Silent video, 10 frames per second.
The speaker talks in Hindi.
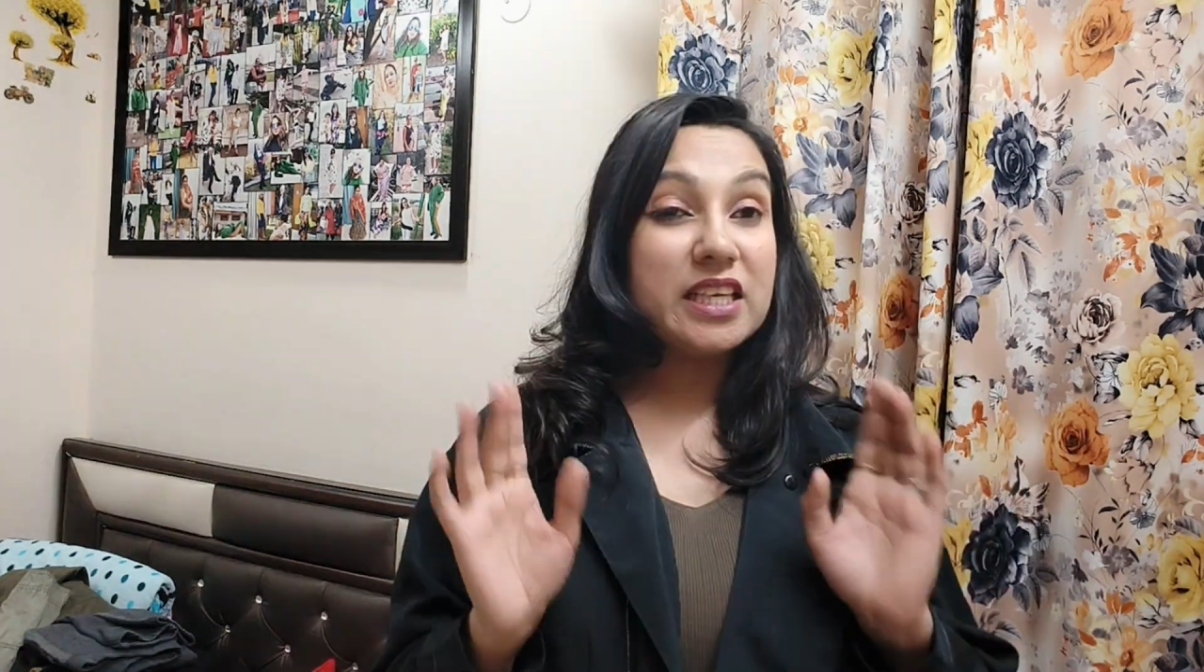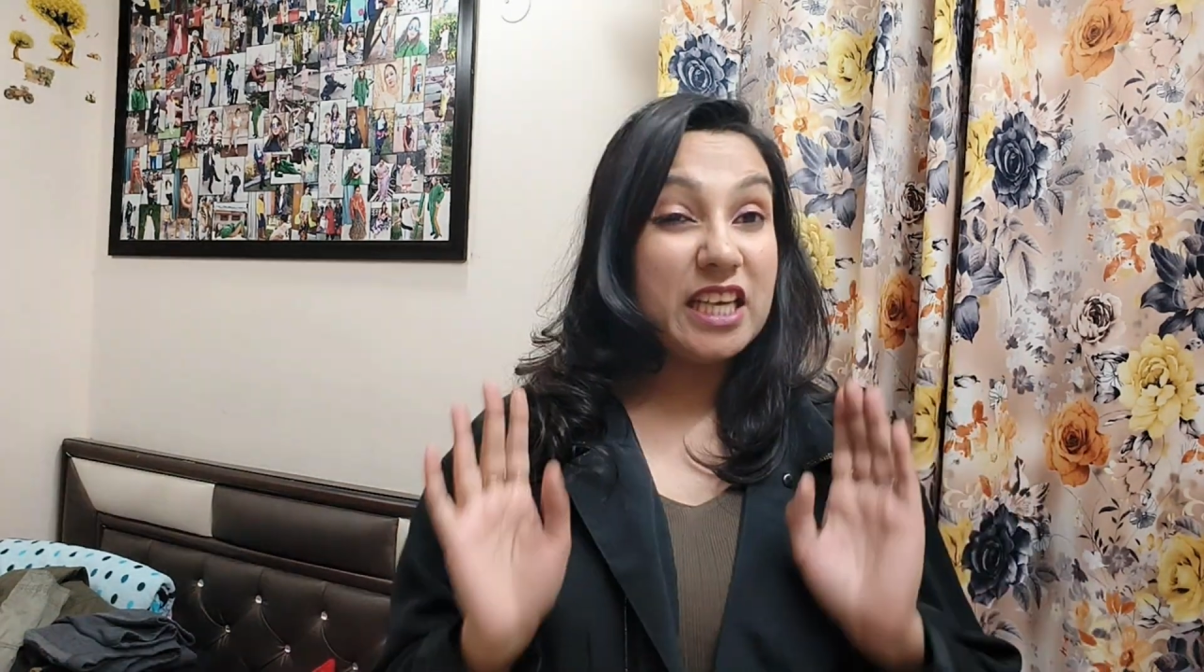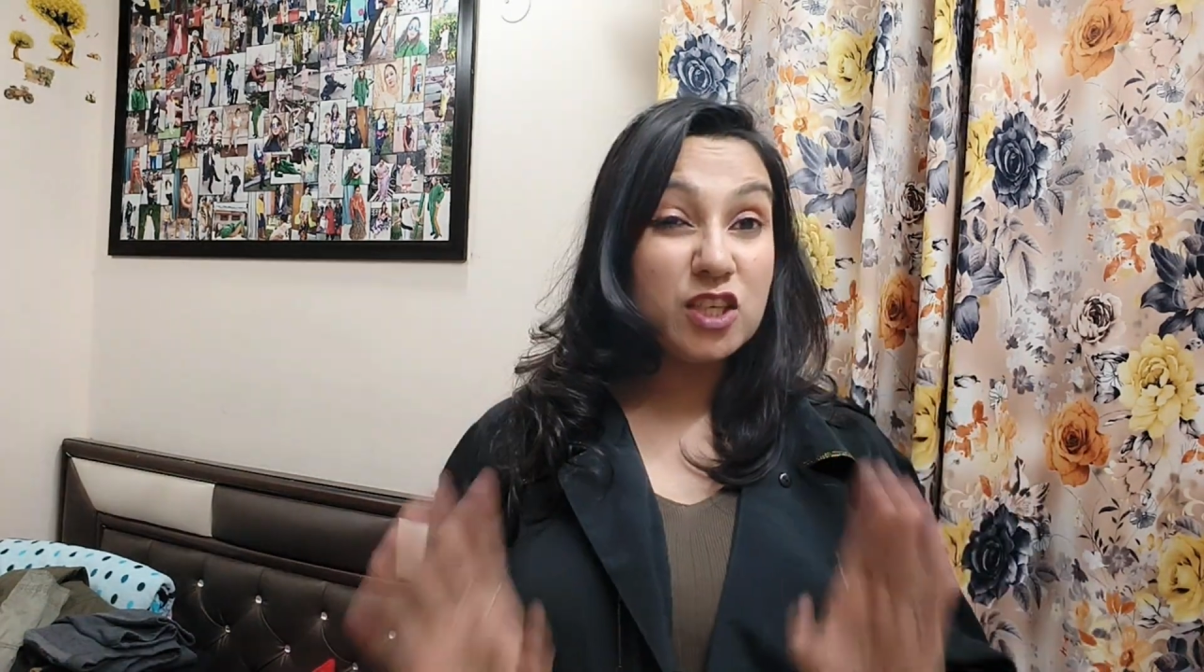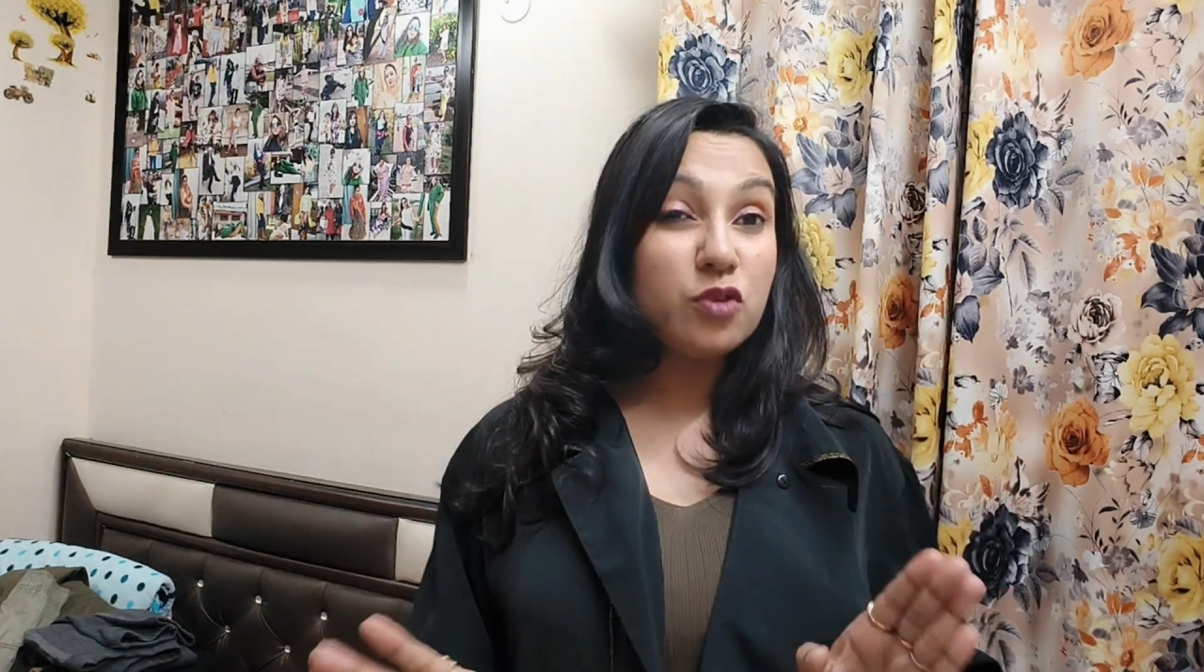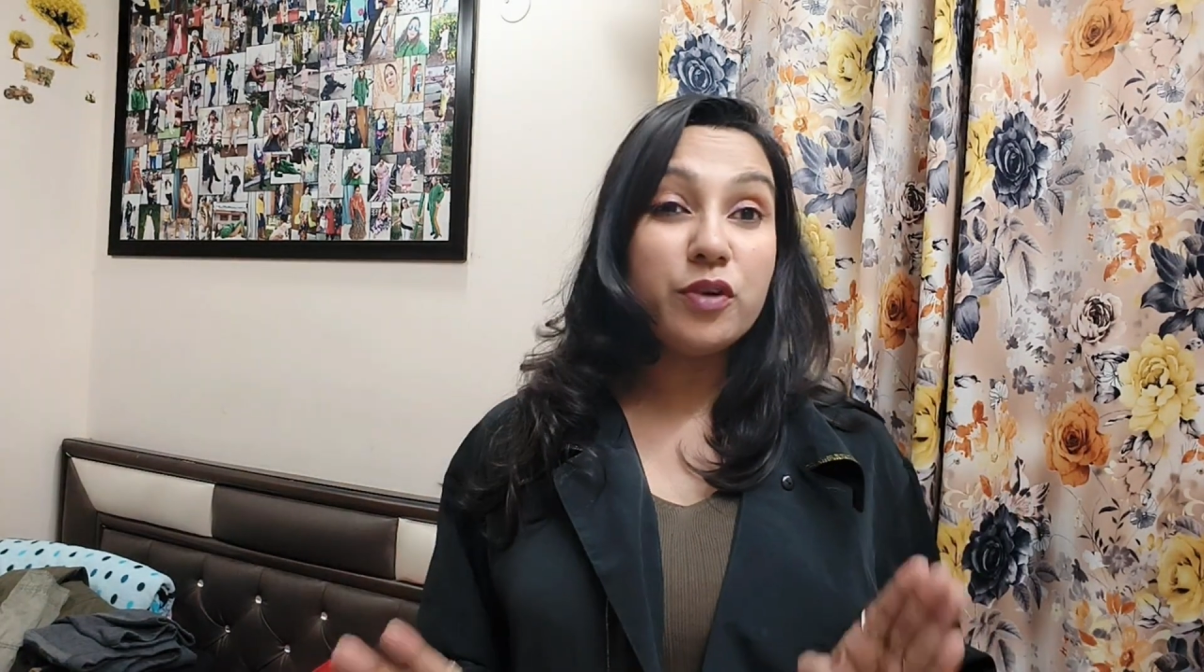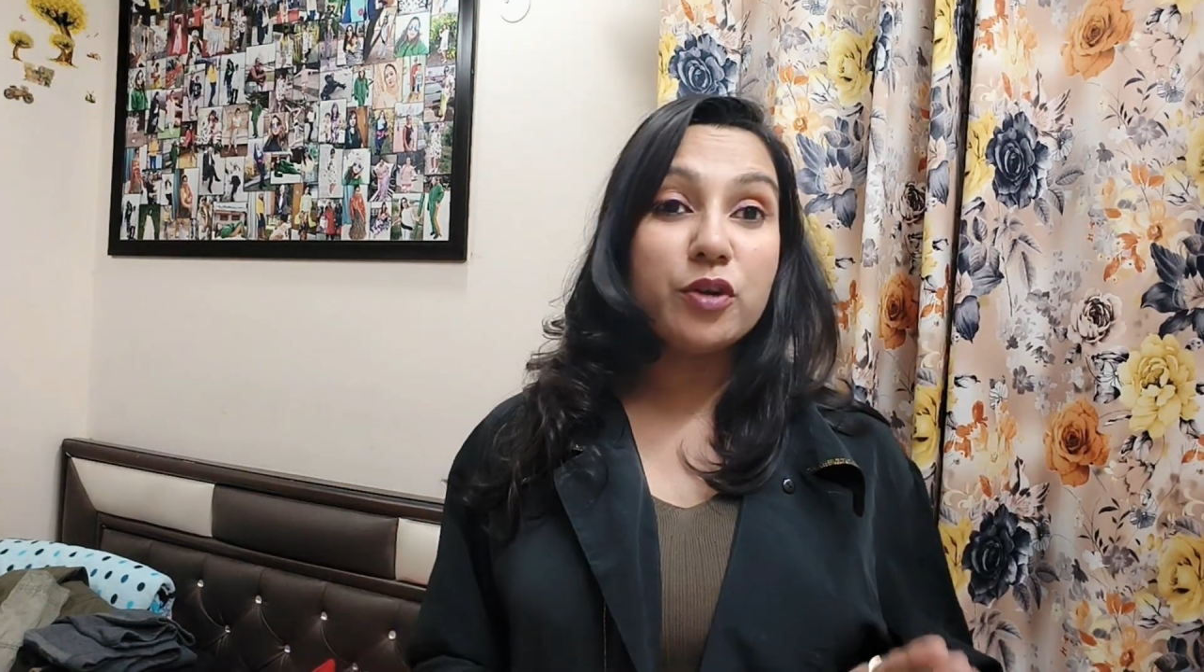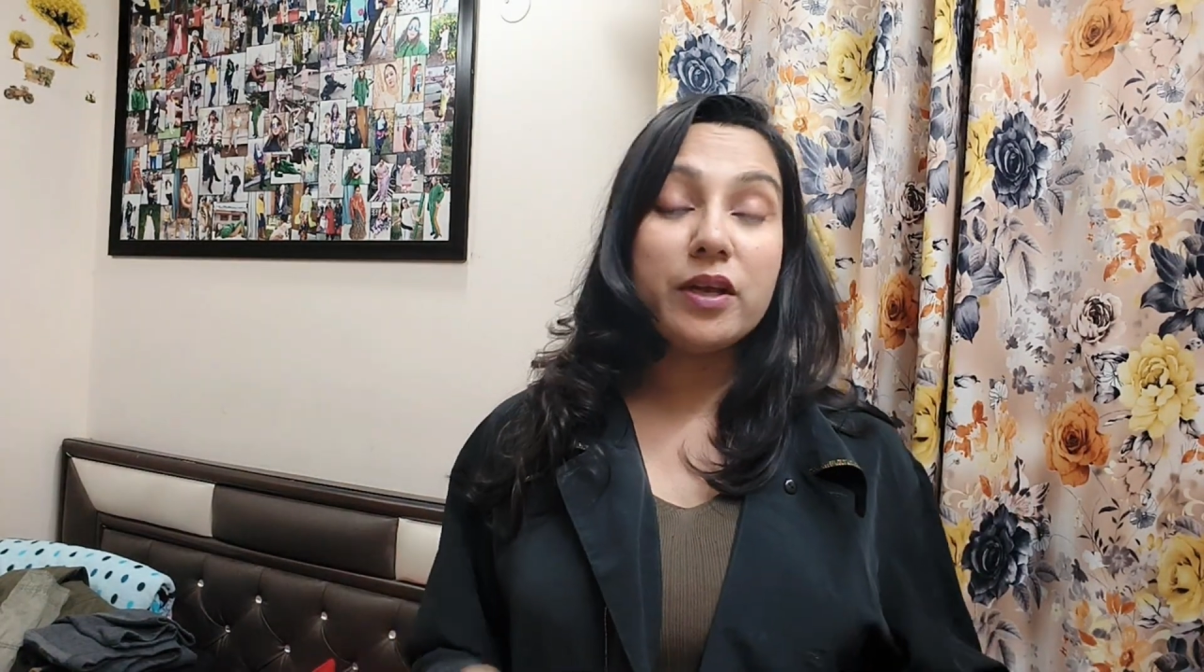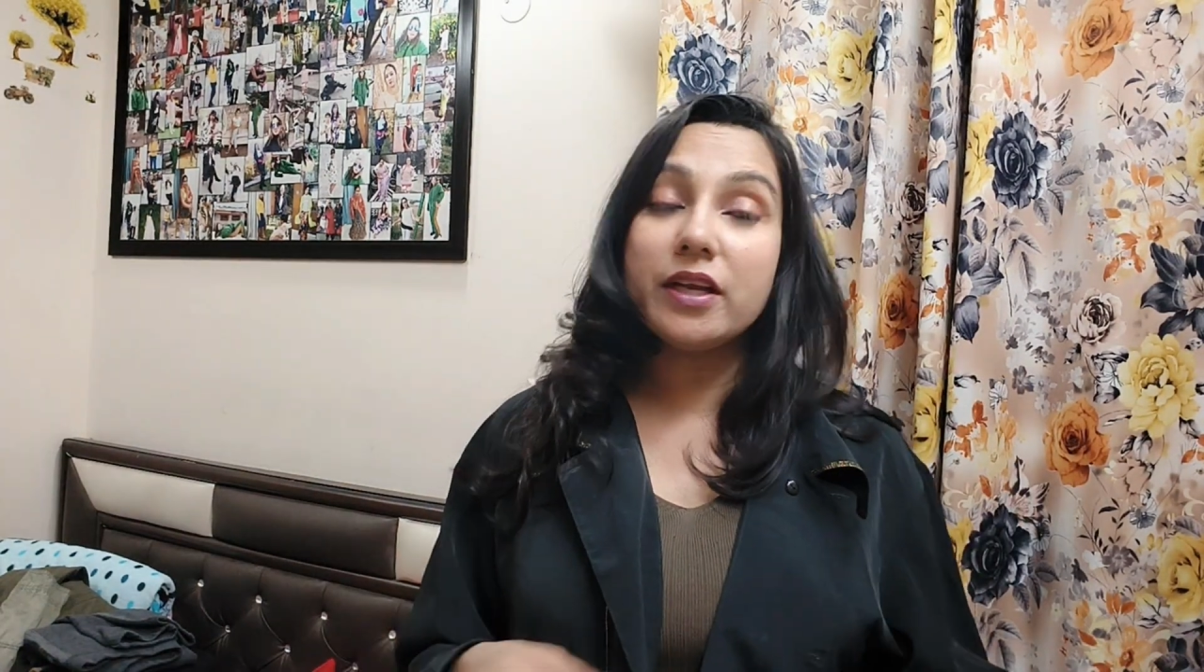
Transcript: ये जो वीडियो है